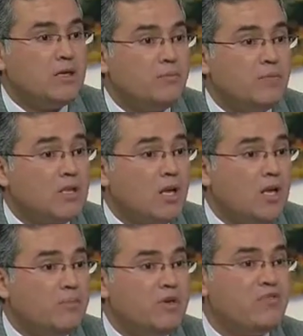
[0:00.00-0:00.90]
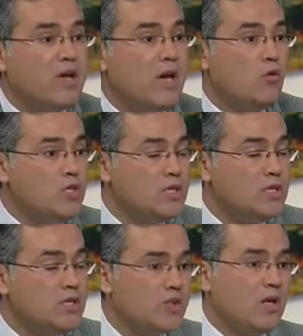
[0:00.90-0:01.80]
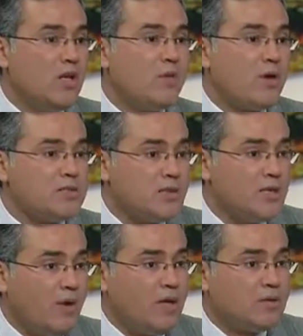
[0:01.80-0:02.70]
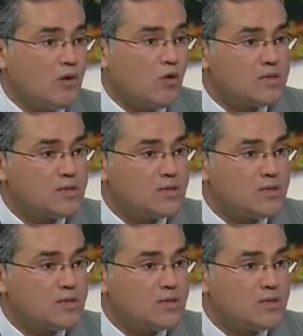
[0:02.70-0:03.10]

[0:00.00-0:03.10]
مطالب فئوية أو مطالب خاصة لبعض القوى